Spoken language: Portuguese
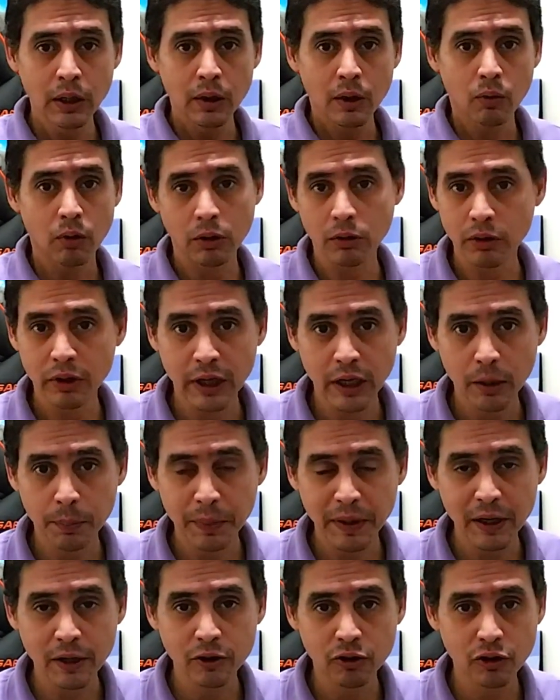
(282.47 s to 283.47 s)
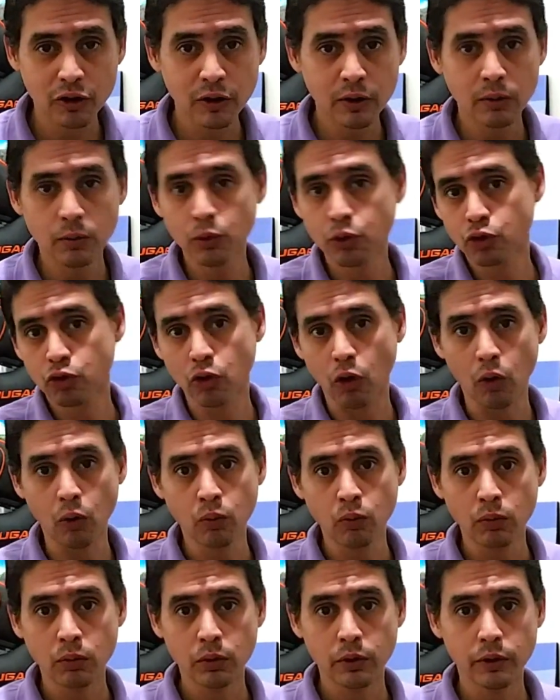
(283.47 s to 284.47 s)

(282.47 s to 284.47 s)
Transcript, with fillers: quando de repente o som